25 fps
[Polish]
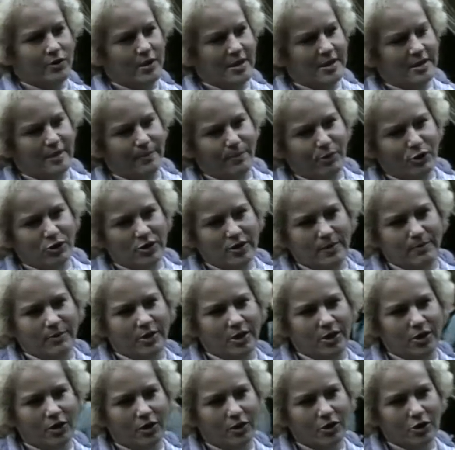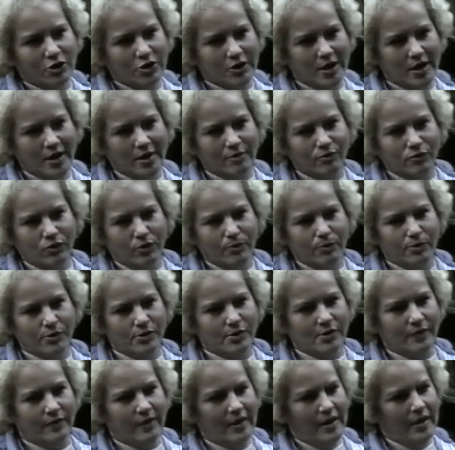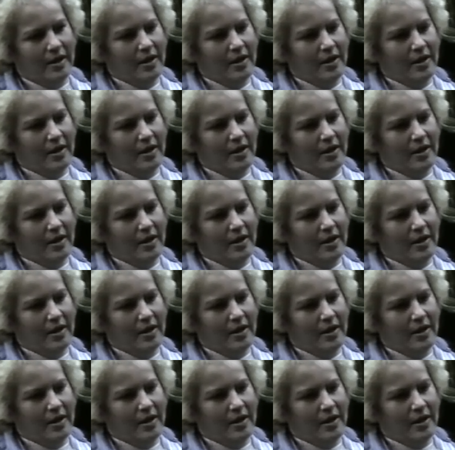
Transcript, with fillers: jest niepotrzebnie do koszara autobusów,